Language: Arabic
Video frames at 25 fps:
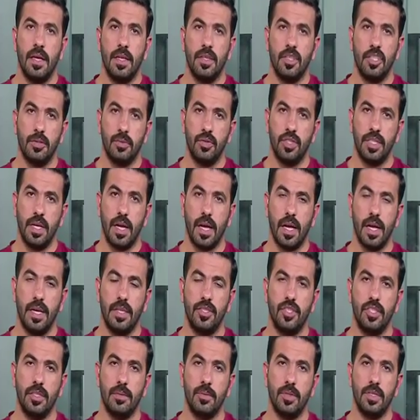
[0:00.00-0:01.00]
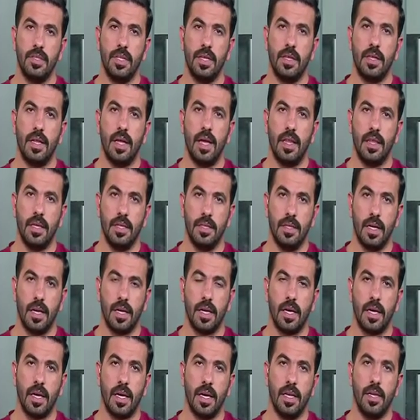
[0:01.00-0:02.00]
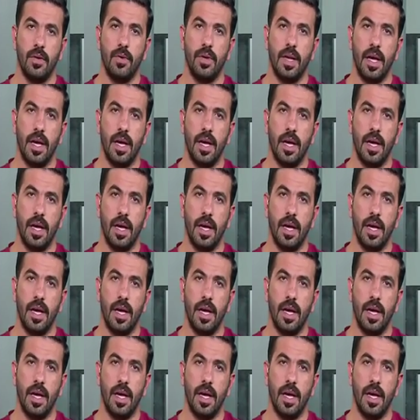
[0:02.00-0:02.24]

تمشي اقل شيء لمده 30 دقيقه يعني هو